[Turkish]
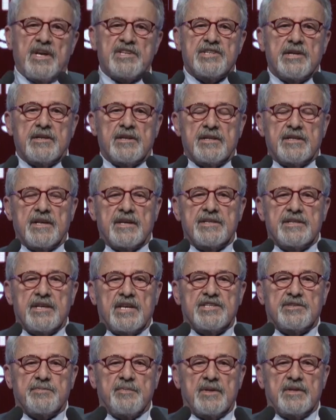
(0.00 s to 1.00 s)
bileşene de
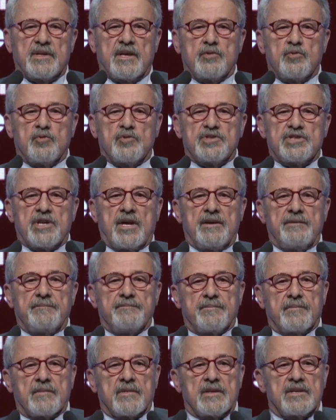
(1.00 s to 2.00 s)
geçmeden önce
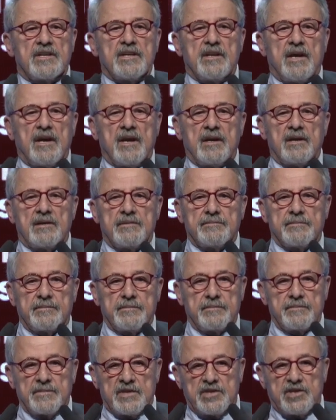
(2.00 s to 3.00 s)
yine
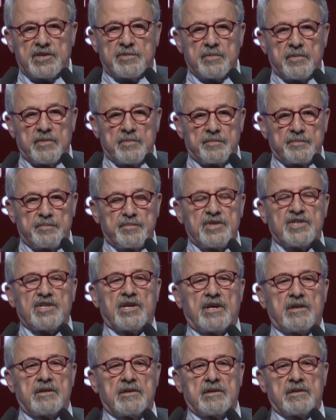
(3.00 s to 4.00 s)
iş bir
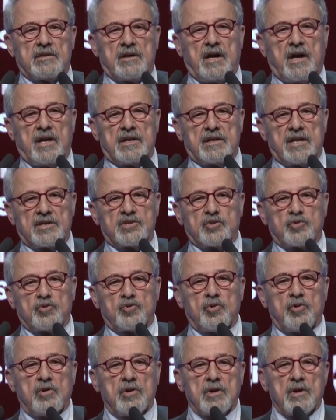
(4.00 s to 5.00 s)
şey
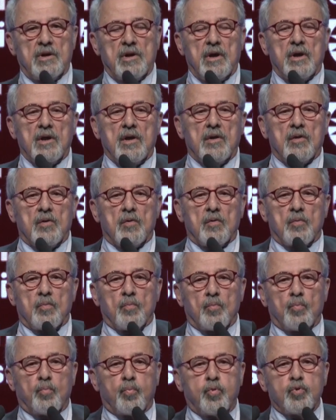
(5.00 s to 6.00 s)
anlaşılıyor.
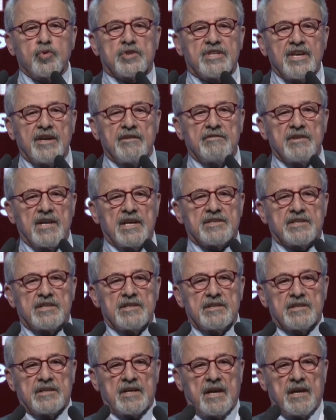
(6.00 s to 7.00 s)
Bu
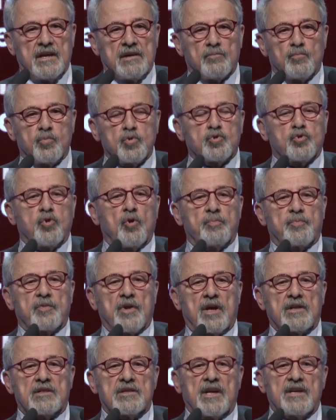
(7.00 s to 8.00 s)
devletin de bu
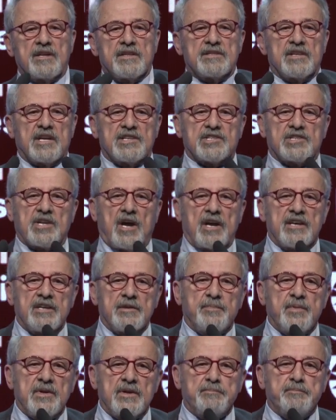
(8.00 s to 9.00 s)
toprakların da
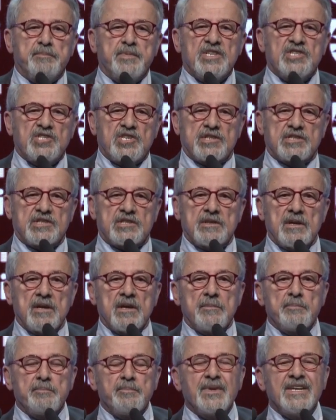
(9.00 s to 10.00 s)
sahibi biziz.
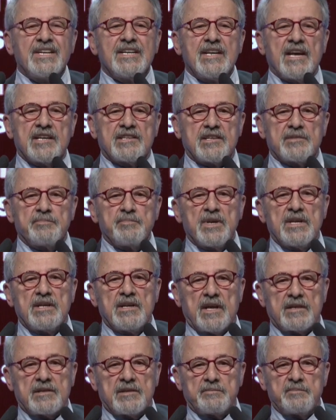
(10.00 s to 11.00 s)
Millet,
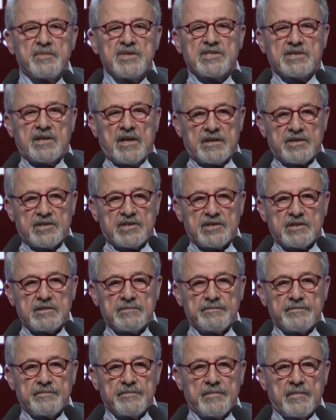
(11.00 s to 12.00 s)
millet
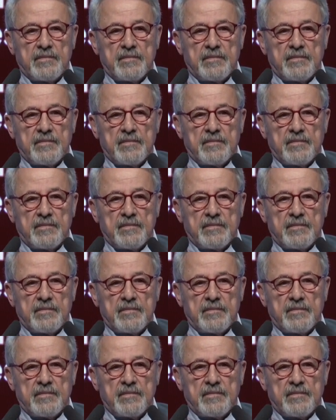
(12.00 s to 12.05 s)
bizleriz.